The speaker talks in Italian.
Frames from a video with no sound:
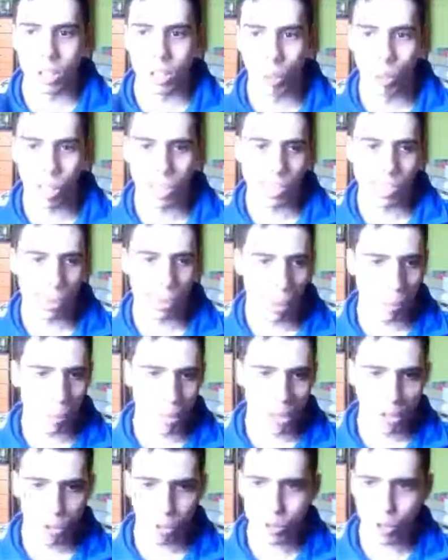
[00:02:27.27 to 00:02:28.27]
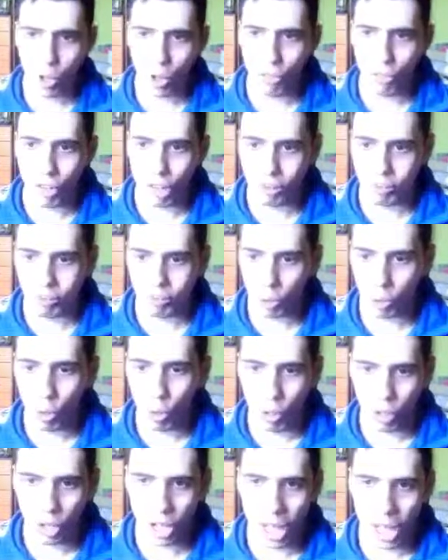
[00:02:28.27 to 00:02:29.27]
Questo bambino trova
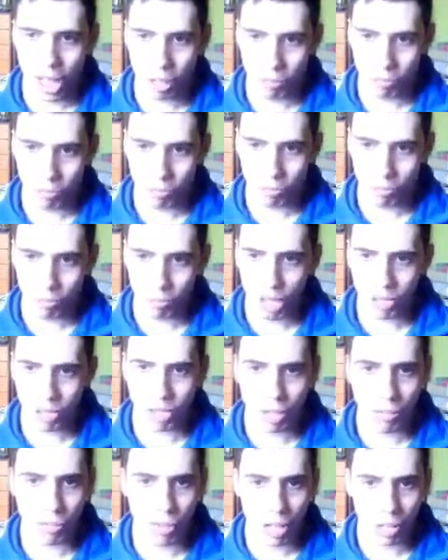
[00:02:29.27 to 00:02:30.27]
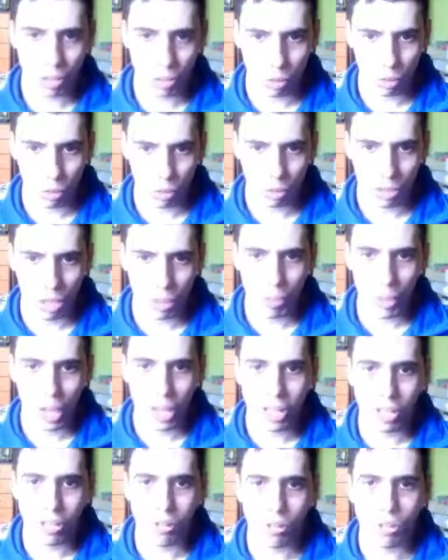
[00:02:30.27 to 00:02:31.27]
quello che è un, un antefatto dei
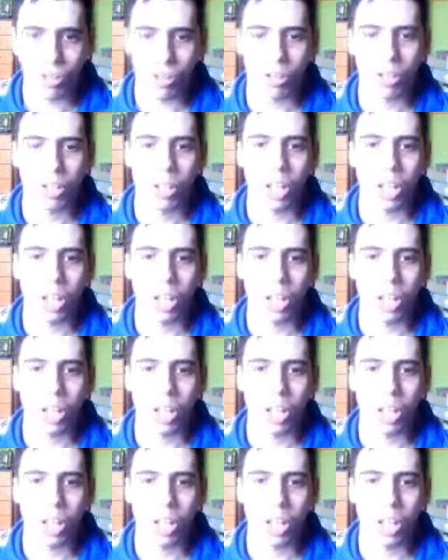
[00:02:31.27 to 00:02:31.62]
Predator